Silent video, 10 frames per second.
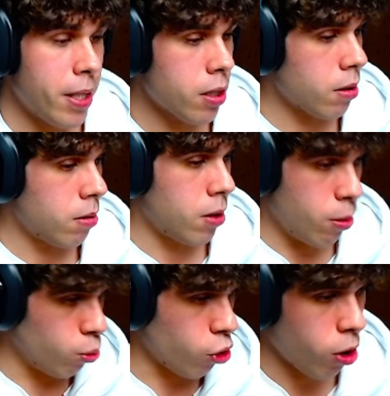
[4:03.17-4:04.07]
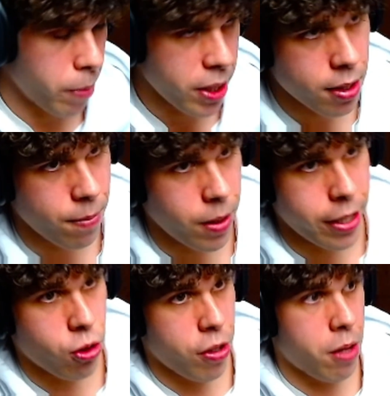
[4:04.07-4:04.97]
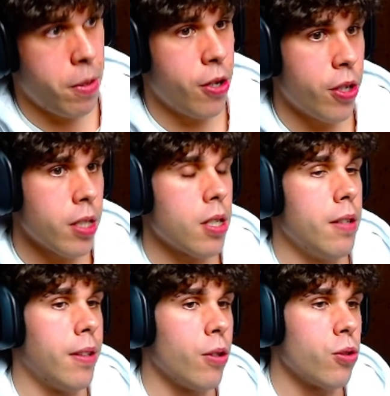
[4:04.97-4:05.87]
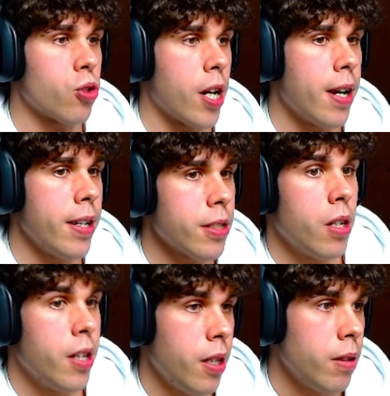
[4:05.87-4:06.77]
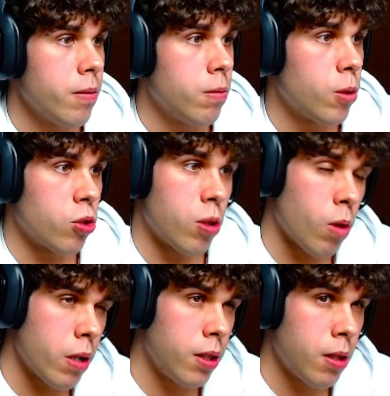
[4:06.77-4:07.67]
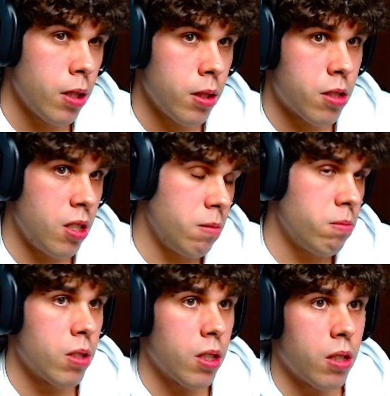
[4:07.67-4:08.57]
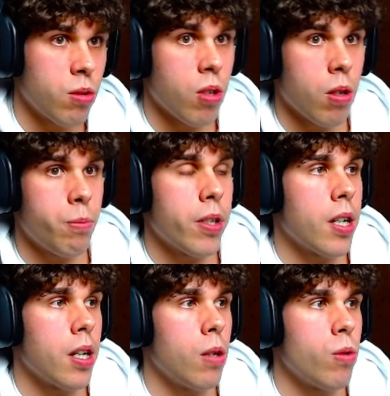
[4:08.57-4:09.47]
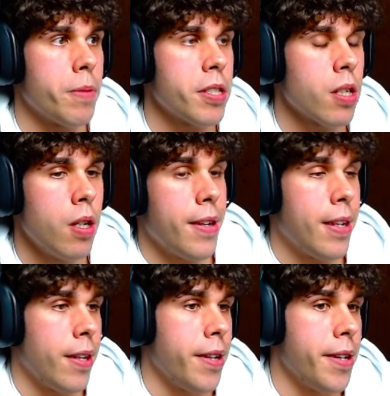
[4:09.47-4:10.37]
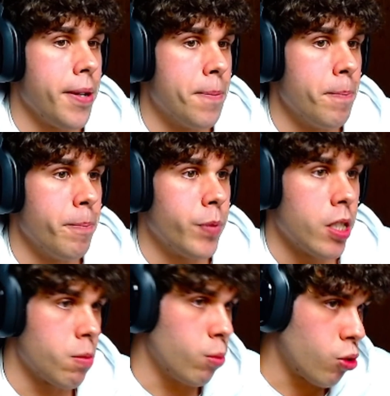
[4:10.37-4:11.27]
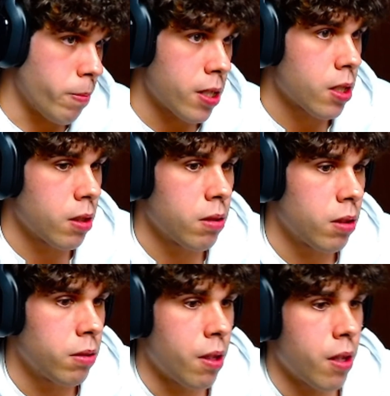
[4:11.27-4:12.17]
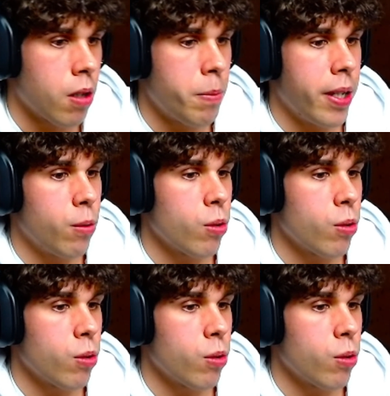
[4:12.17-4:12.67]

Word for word: mes, en un solo mes, he hecho 10 millones entre los dos canales y, bueno, seguramente sí, puede que incluso puede que haga alguna más y, es mucho más de 5.000